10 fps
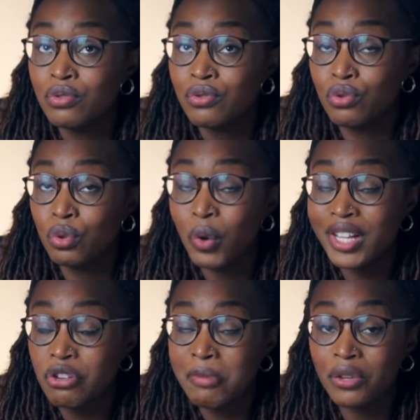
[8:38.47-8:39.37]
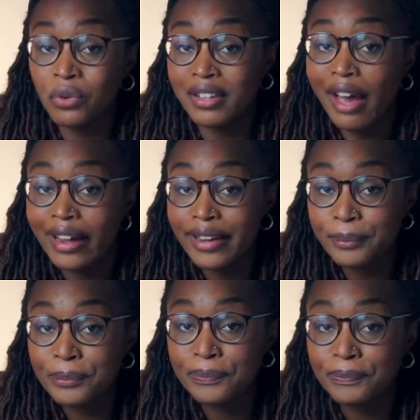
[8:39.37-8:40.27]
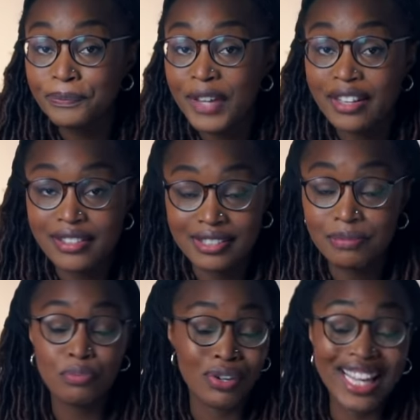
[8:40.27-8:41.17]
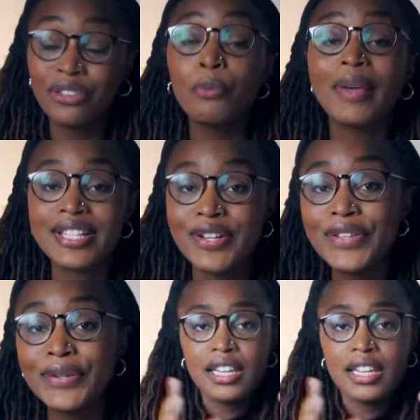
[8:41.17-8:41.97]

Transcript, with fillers: de 300 mètres carrés pour quatre personnes.